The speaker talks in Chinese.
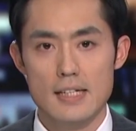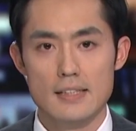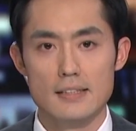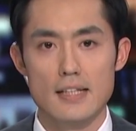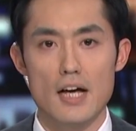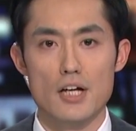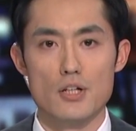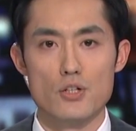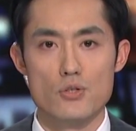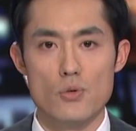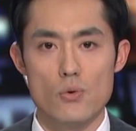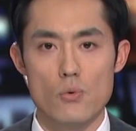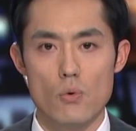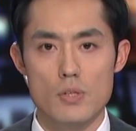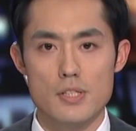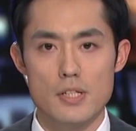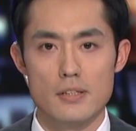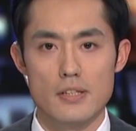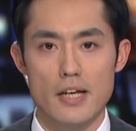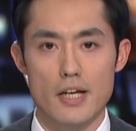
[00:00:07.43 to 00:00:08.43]
但中国
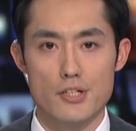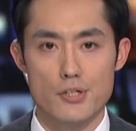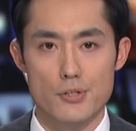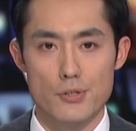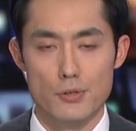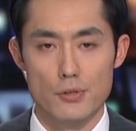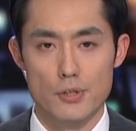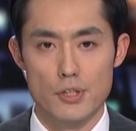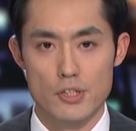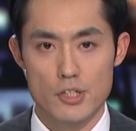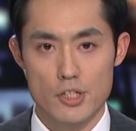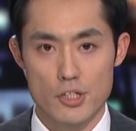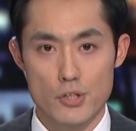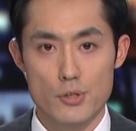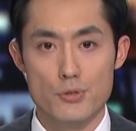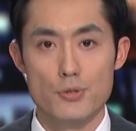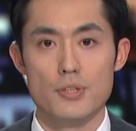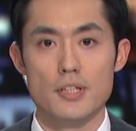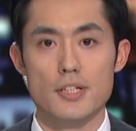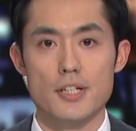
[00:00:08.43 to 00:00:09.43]
境内治愈率持
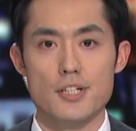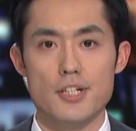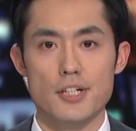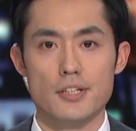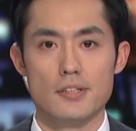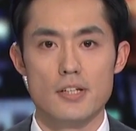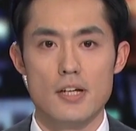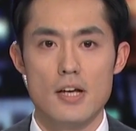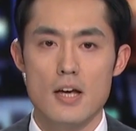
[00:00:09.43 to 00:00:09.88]
续提升，